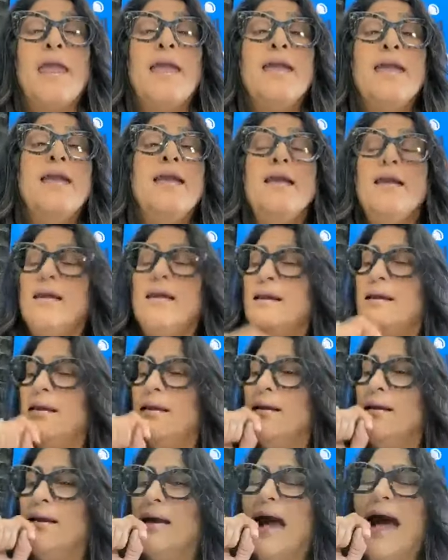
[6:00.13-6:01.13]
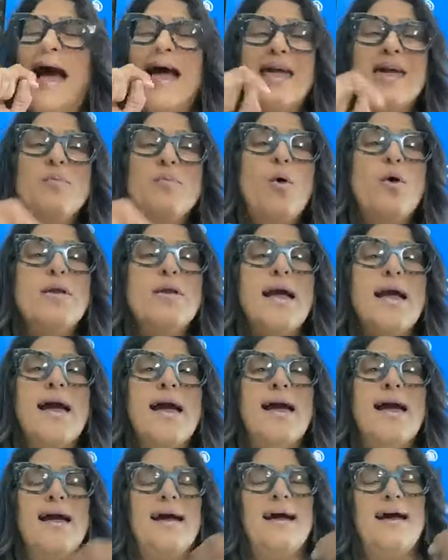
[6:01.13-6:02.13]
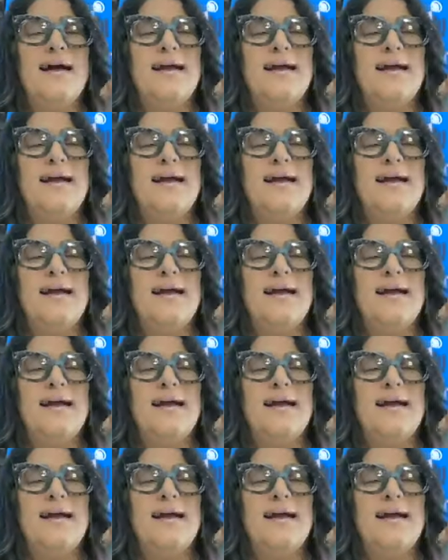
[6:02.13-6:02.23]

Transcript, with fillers: Y ahí voy a